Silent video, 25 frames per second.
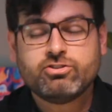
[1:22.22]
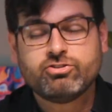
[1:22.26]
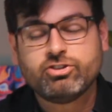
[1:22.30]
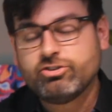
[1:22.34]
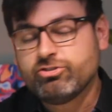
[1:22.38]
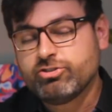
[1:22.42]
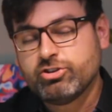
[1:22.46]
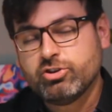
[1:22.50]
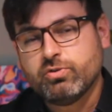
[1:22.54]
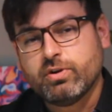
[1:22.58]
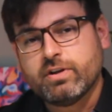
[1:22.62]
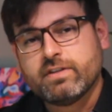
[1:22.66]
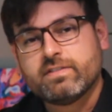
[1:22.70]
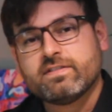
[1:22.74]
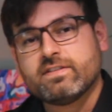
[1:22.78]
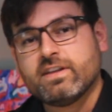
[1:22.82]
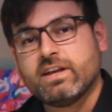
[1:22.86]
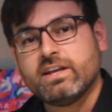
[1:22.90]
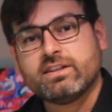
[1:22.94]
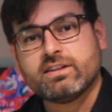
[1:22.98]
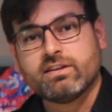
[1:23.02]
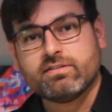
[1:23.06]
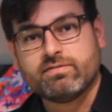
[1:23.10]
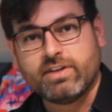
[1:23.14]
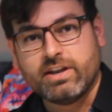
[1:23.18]
Tem gente que não
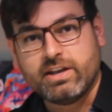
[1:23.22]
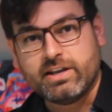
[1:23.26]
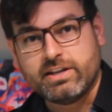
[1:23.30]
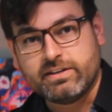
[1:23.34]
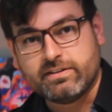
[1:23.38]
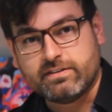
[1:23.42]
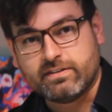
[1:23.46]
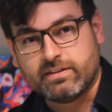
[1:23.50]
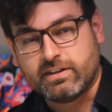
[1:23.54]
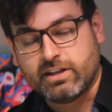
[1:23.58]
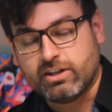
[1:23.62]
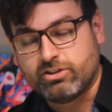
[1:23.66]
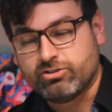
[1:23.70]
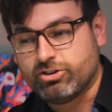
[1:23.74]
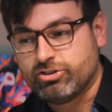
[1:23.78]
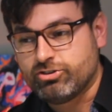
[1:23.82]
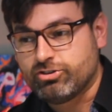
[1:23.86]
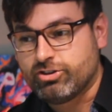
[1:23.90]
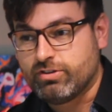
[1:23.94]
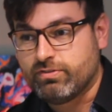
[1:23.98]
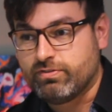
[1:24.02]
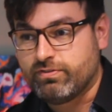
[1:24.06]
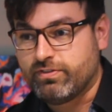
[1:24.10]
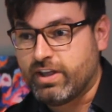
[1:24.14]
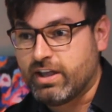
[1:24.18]
aceita a velhice, tem
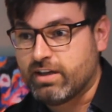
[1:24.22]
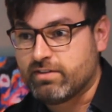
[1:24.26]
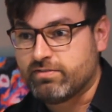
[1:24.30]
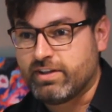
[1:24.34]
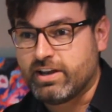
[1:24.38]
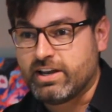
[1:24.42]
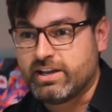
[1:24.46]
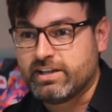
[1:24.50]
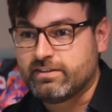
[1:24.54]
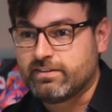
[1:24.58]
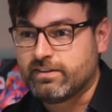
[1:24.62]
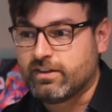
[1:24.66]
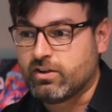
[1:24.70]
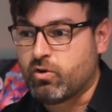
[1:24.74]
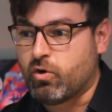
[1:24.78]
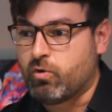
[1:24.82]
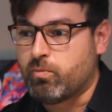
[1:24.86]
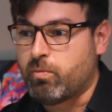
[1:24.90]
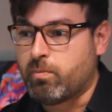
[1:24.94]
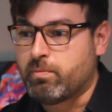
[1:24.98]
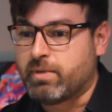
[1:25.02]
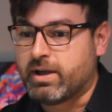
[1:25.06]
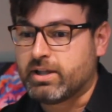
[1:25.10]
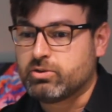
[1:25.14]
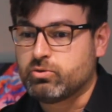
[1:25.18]
gente que vê a velhice
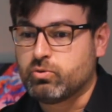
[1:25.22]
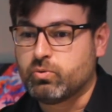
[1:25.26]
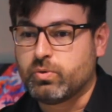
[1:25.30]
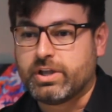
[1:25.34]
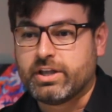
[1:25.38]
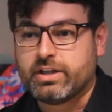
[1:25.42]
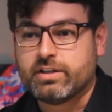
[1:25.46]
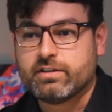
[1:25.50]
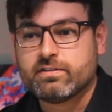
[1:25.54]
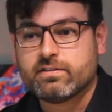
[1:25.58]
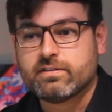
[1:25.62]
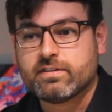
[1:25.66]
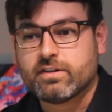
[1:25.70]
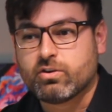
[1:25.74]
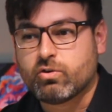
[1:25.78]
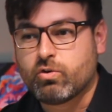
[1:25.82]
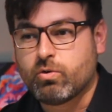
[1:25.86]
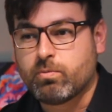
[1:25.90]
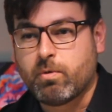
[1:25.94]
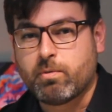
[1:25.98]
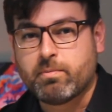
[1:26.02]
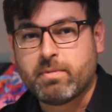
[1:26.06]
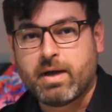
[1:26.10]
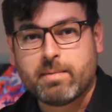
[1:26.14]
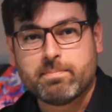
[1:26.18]
como uma doença,
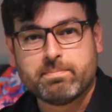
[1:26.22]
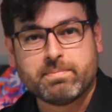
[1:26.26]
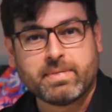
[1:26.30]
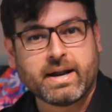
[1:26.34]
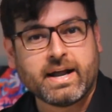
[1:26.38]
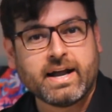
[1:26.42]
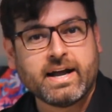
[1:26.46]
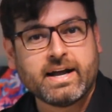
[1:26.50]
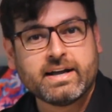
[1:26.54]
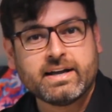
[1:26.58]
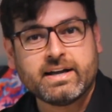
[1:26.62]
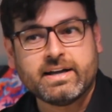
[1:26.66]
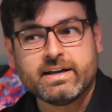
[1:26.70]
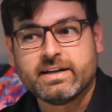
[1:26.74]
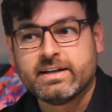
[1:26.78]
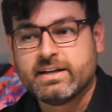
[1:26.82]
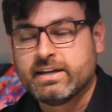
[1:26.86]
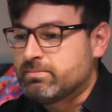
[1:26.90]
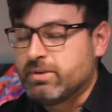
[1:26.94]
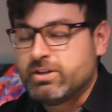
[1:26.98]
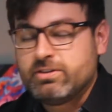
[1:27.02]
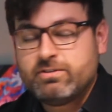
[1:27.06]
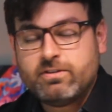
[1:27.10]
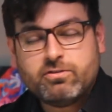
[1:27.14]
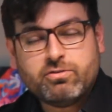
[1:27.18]
como uma praga,
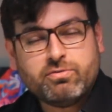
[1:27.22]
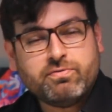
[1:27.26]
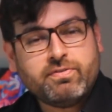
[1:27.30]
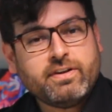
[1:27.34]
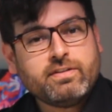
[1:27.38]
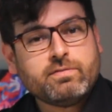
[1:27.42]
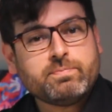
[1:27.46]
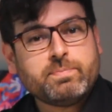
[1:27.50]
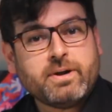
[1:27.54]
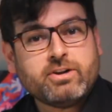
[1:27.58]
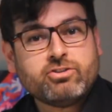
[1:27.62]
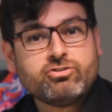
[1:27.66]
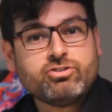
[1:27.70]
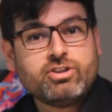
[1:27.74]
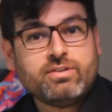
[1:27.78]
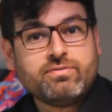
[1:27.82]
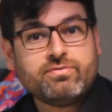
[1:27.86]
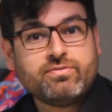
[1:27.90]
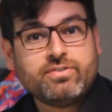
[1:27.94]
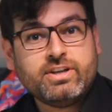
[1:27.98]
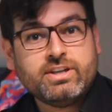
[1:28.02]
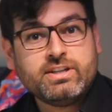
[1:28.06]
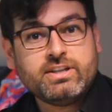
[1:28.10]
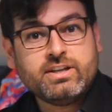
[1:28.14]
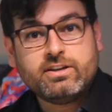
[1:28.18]
mas isso faz parte da
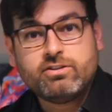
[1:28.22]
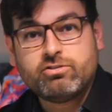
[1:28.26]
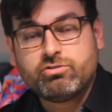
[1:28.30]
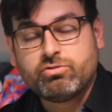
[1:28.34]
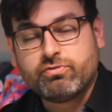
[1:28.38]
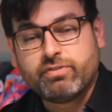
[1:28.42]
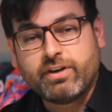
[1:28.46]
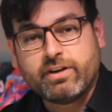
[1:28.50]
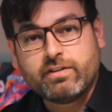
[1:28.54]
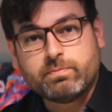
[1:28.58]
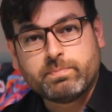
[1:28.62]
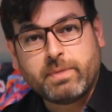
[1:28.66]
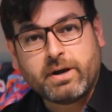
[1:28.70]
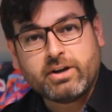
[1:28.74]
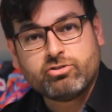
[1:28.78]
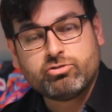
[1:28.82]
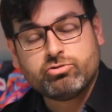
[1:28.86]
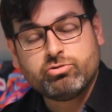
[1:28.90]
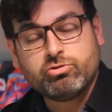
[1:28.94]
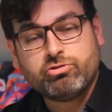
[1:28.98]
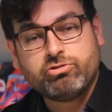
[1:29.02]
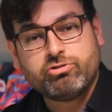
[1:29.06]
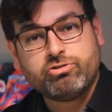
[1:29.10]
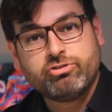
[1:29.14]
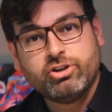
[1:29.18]
vida, isso faz parte
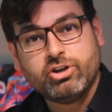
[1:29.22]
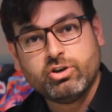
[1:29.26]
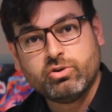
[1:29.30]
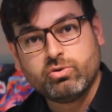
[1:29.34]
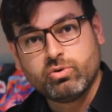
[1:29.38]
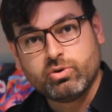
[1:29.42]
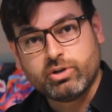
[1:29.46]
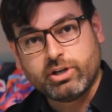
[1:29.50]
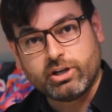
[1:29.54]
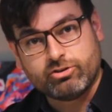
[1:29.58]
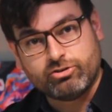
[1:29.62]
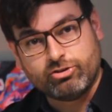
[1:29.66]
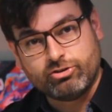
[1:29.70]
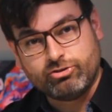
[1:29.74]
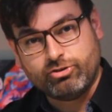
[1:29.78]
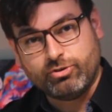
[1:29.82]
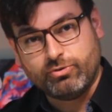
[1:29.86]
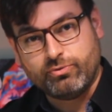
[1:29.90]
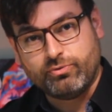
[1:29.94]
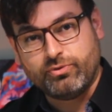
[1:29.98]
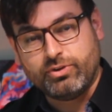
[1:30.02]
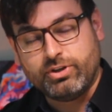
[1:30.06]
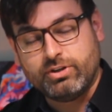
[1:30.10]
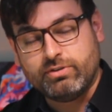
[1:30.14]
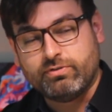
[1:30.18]
do ciclo que a gente
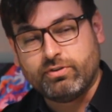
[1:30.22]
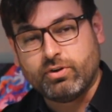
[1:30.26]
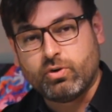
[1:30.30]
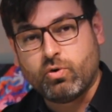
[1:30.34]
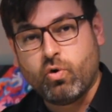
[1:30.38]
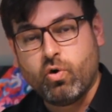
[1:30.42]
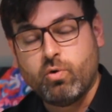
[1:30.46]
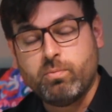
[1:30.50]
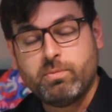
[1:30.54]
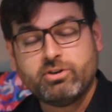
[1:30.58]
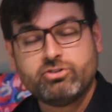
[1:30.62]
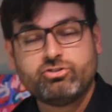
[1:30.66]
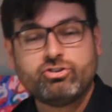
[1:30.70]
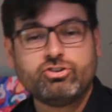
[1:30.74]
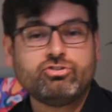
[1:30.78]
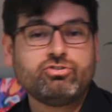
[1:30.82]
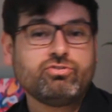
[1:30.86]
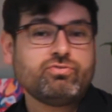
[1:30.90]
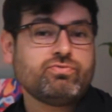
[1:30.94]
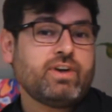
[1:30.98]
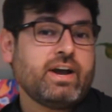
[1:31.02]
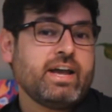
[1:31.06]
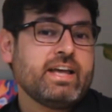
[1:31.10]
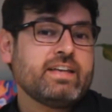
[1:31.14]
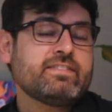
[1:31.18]
vive. Como a
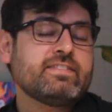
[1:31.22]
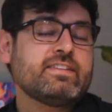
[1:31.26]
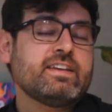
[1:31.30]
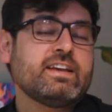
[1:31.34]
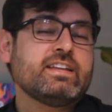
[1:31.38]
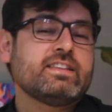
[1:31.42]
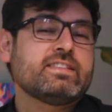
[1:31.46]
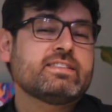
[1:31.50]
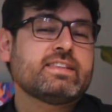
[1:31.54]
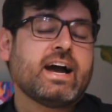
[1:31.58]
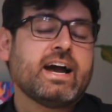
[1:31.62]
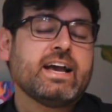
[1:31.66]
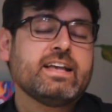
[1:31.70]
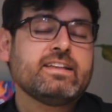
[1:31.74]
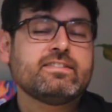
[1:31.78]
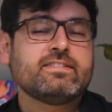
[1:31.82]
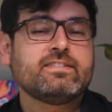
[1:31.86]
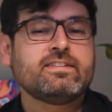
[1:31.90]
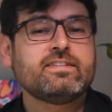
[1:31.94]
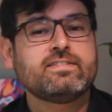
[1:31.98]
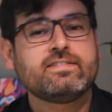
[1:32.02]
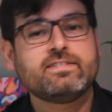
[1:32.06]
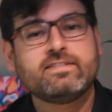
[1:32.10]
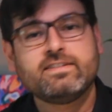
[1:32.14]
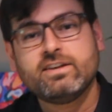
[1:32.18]
gente vai aceitar
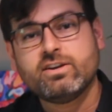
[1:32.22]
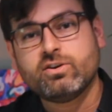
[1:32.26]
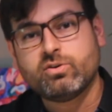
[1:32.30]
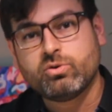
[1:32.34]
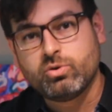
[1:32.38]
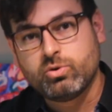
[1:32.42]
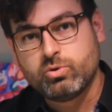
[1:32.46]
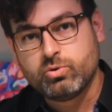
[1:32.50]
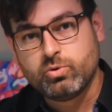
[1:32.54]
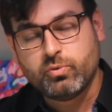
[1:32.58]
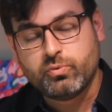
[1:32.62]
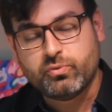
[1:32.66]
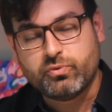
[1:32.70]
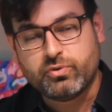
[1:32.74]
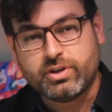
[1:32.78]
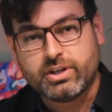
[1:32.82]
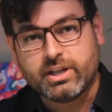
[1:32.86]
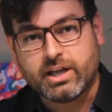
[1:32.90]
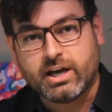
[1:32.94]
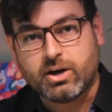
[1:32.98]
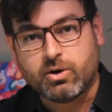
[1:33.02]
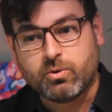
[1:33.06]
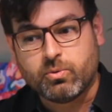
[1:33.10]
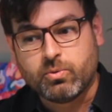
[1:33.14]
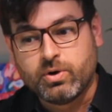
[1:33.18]
esse ciclo no
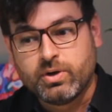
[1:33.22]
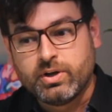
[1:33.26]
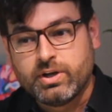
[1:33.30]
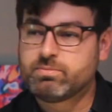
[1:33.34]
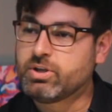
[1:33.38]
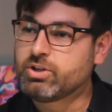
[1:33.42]
final?